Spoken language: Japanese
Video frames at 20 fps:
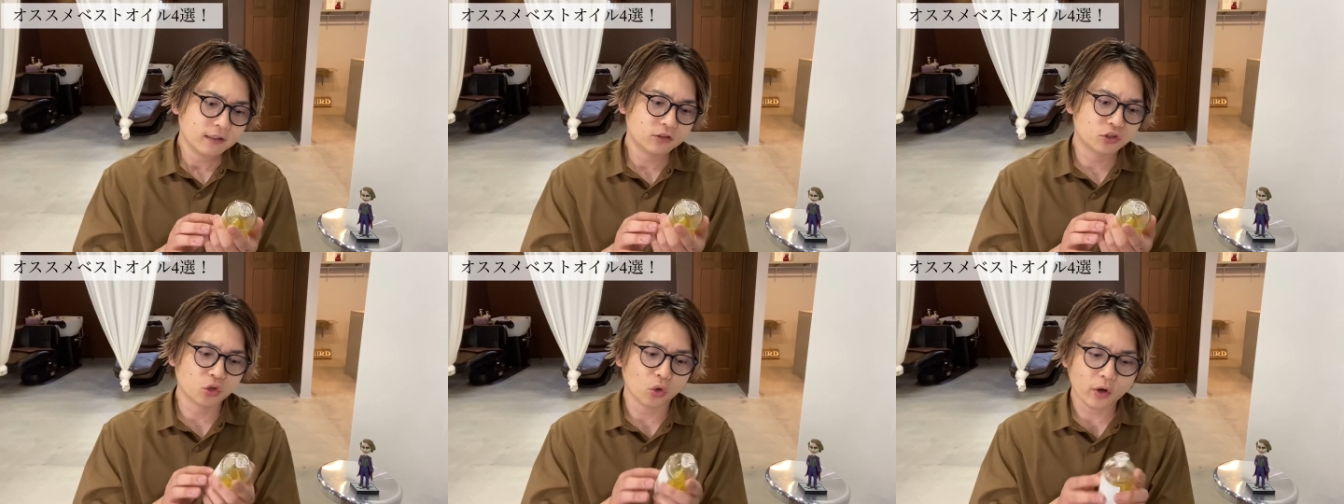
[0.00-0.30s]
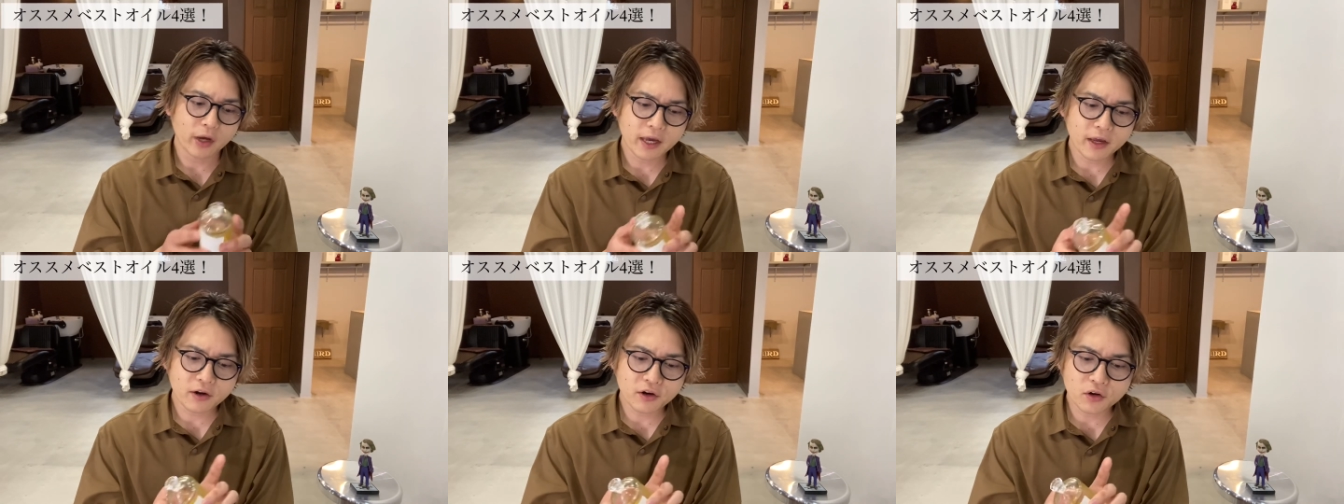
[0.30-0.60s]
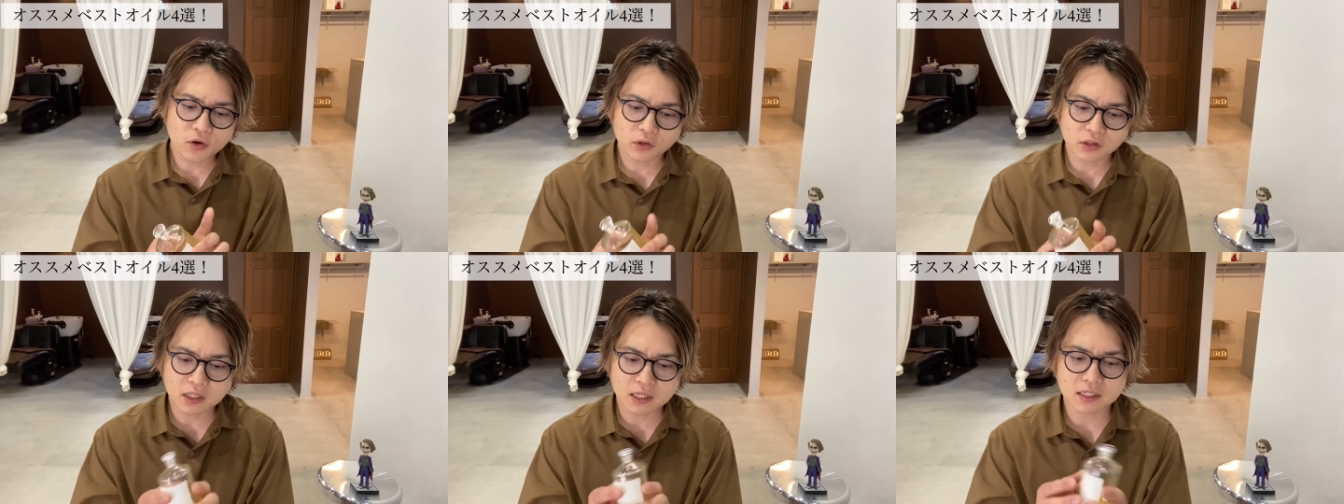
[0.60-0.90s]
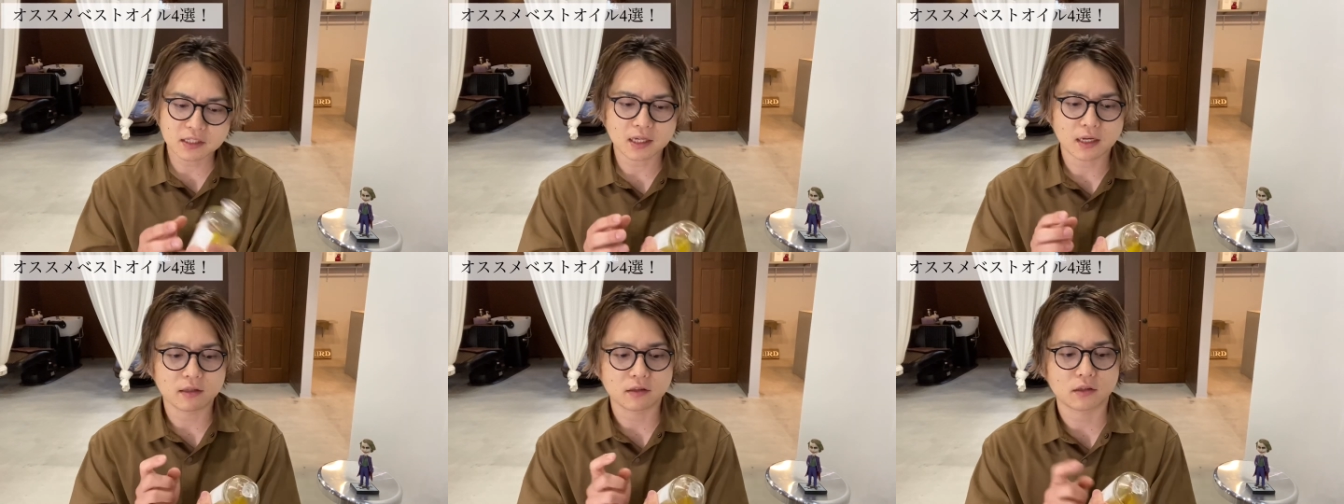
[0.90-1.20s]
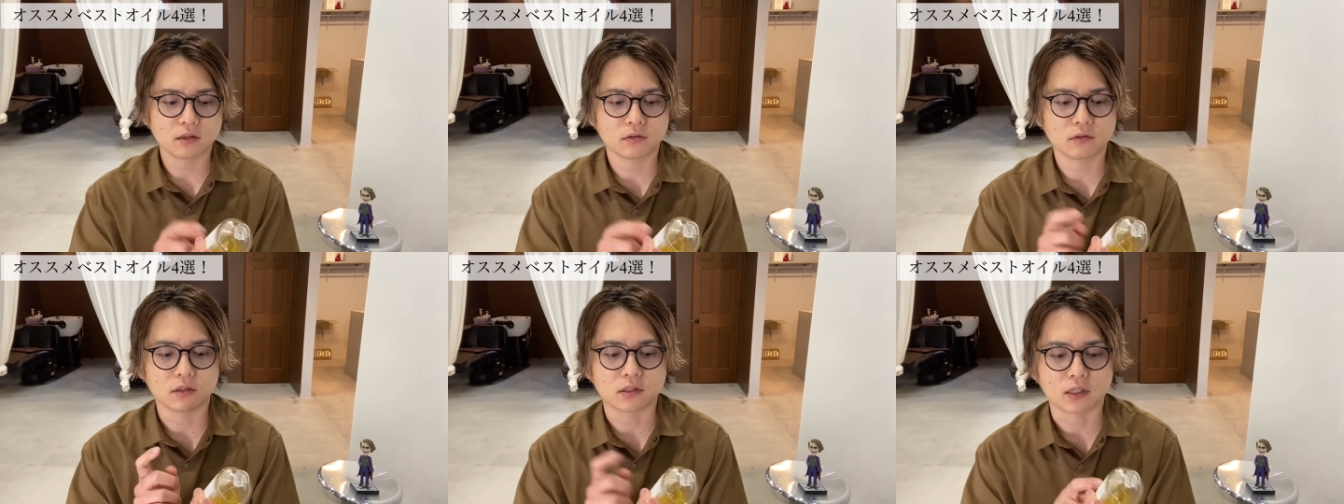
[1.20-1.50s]
ジョエル・ロティさんっ
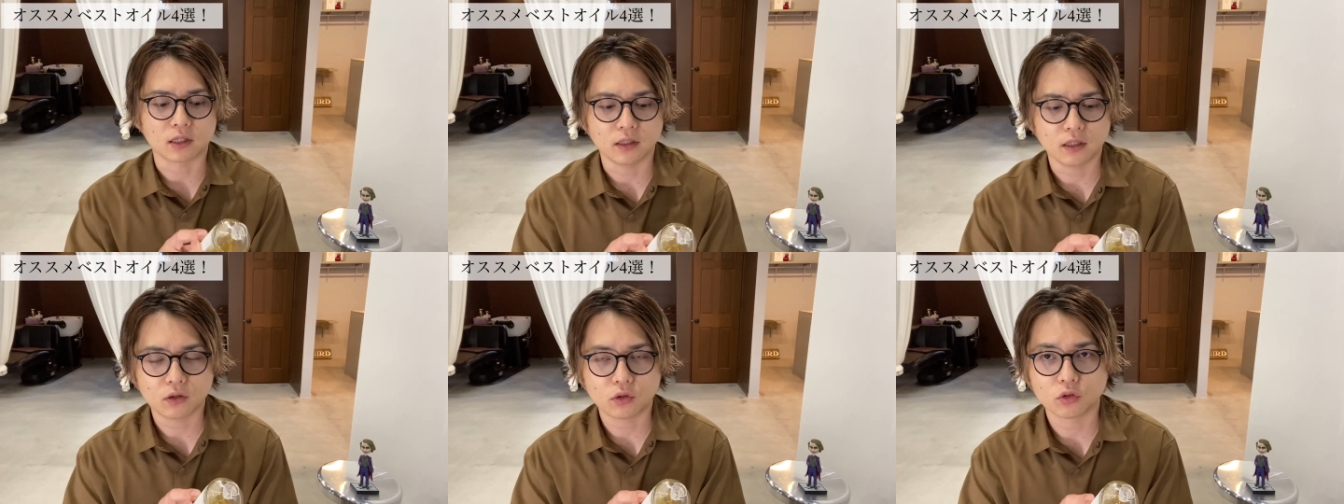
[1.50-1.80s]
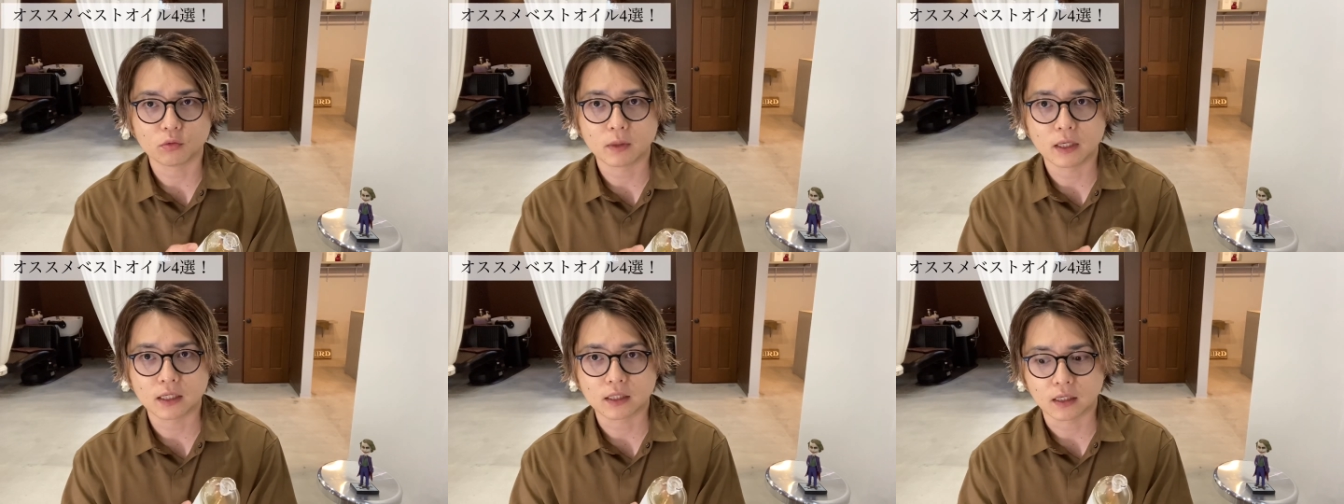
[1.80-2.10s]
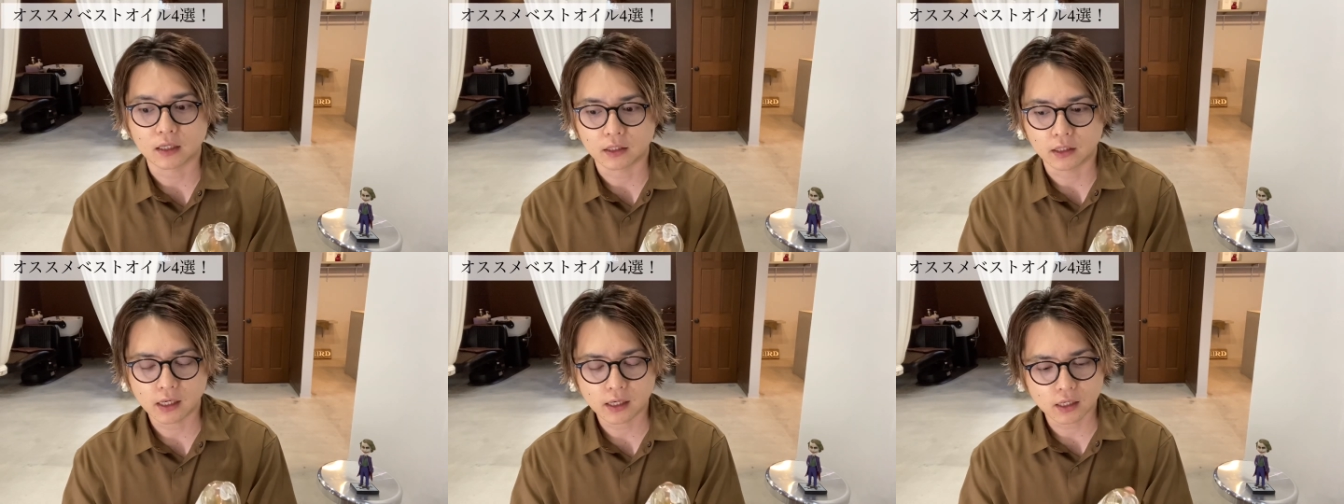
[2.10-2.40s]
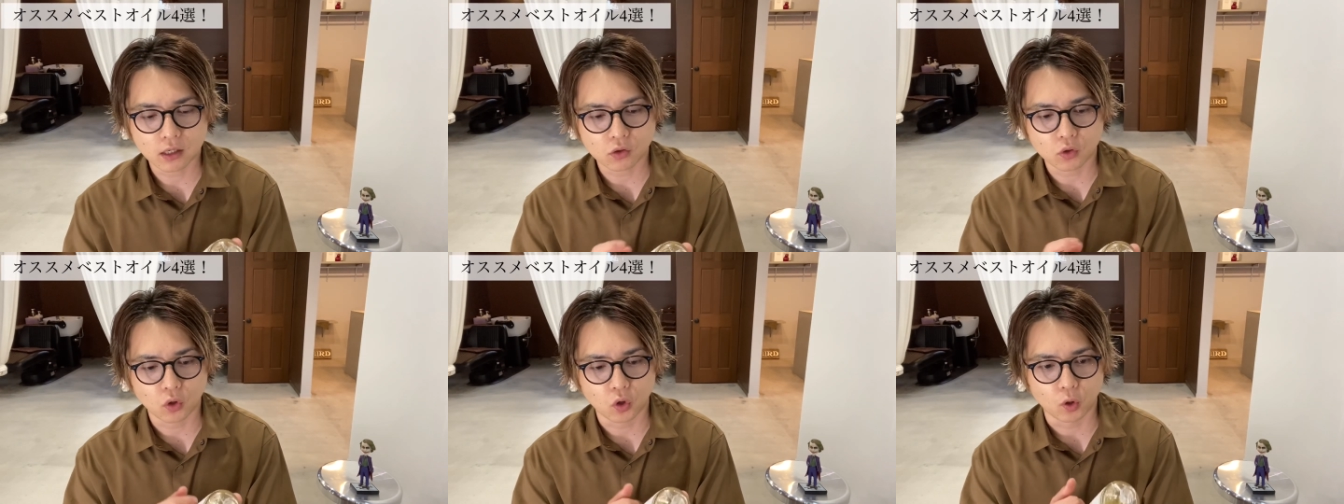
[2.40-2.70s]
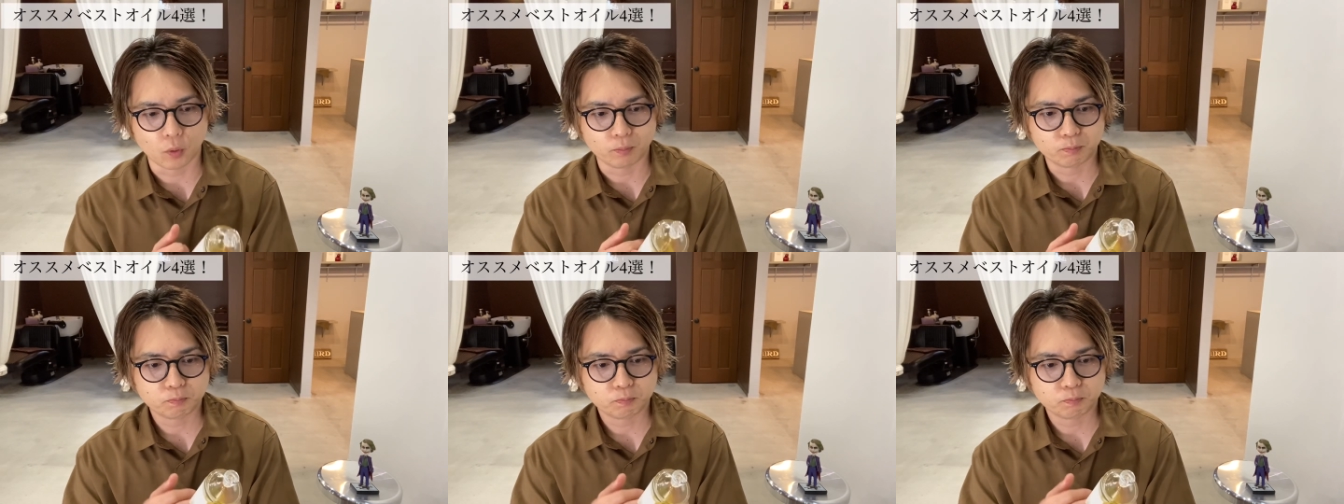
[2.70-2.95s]
ていうんですかね、このメーカーがなんかこ